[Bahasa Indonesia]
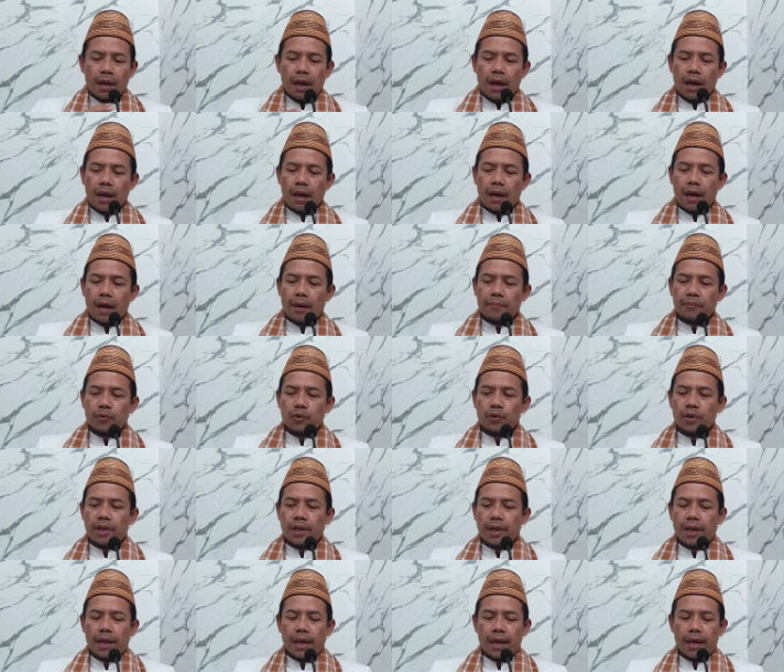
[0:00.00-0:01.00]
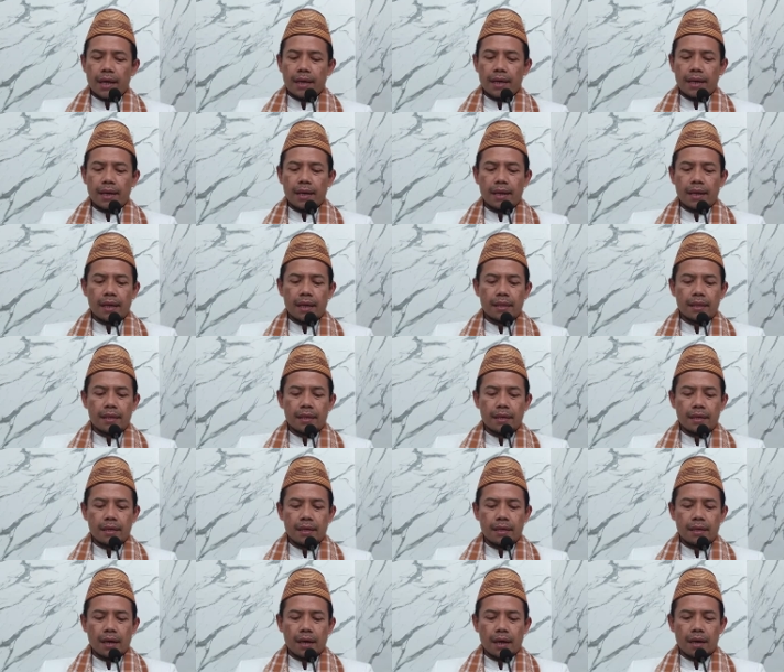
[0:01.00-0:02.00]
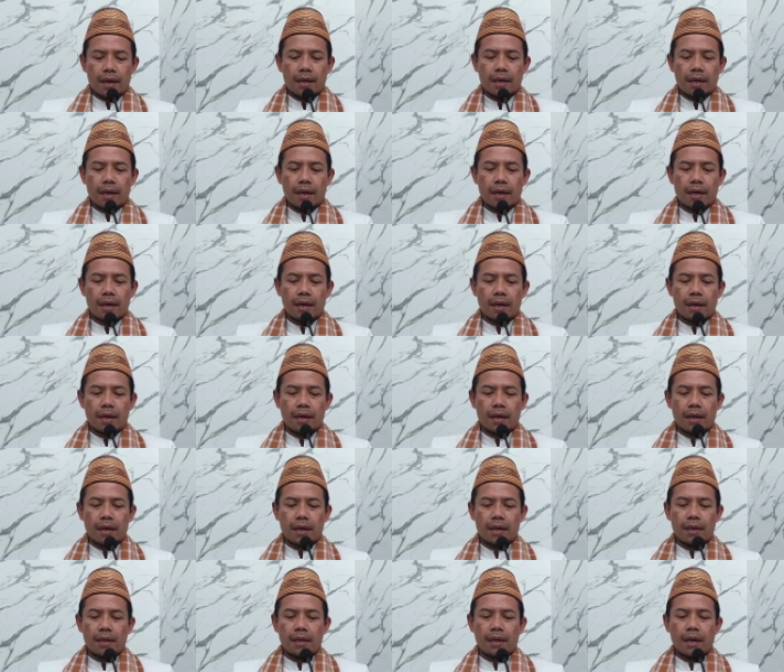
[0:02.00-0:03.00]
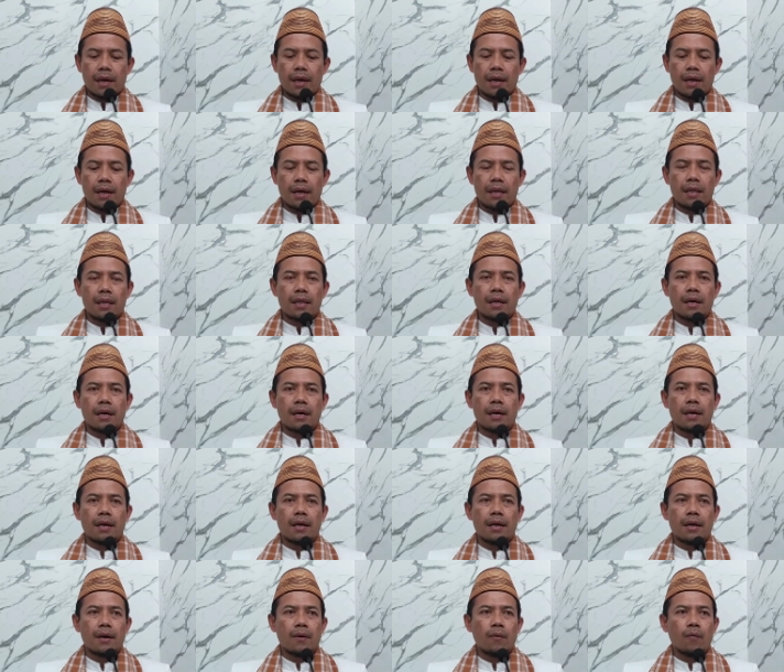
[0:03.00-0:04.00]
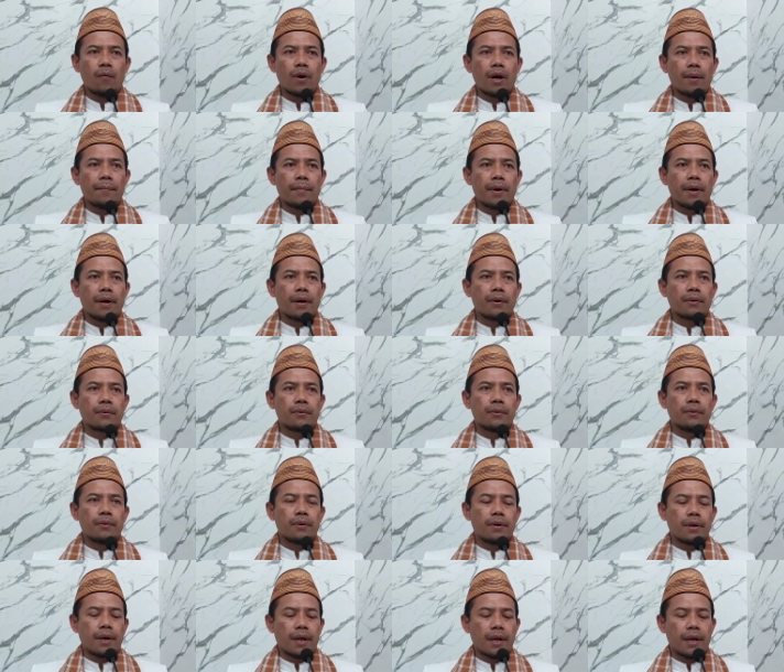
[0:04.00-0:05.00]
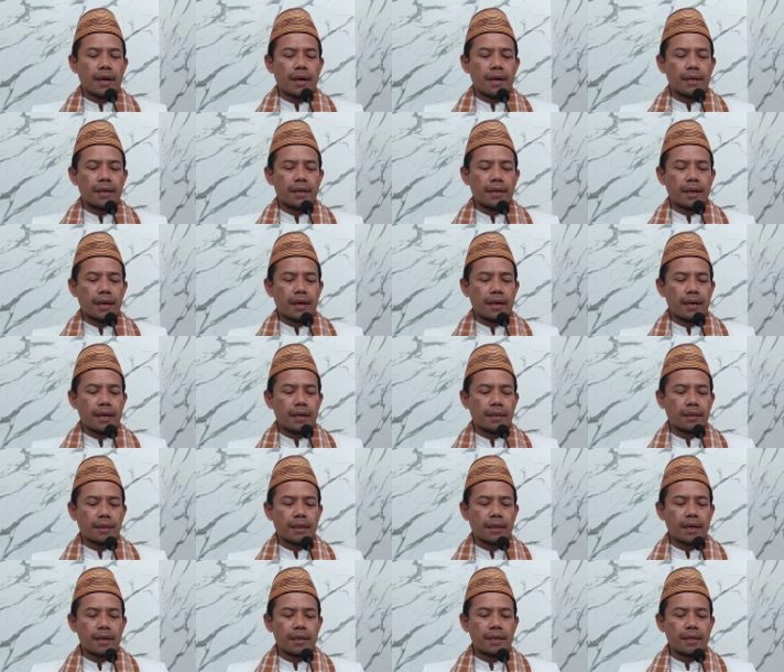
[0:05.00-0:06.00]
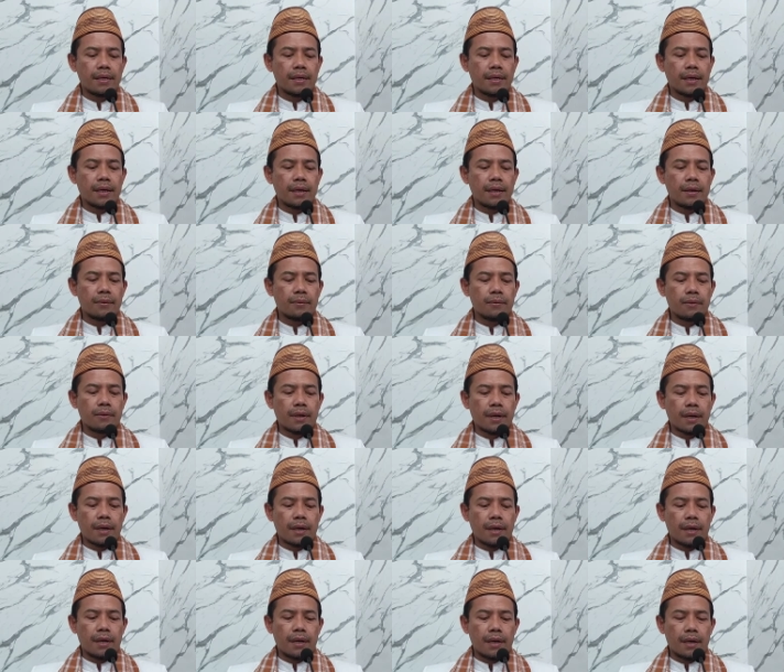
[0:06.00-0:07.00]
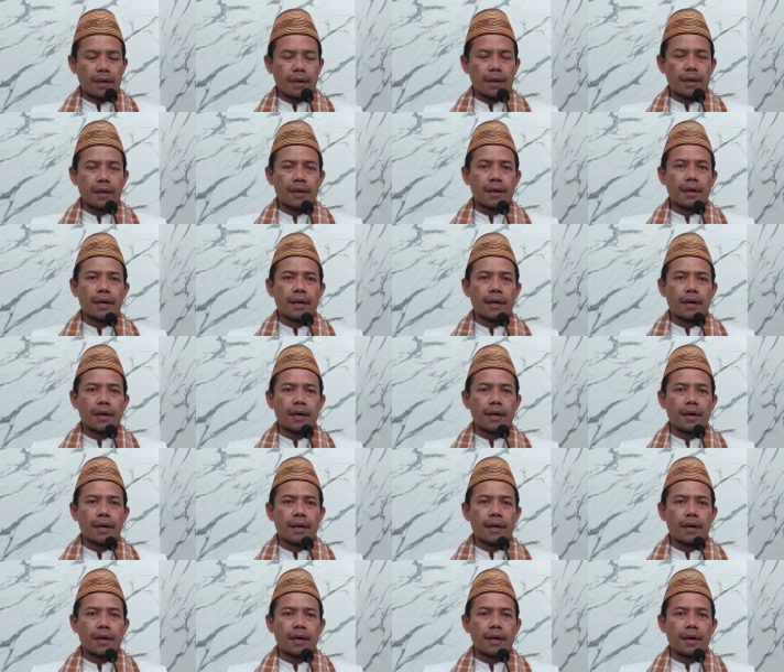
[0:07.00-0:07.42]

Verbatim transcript: Alhamdulillahilladzi hadana li hadza wa ma kunna linahtadiya laula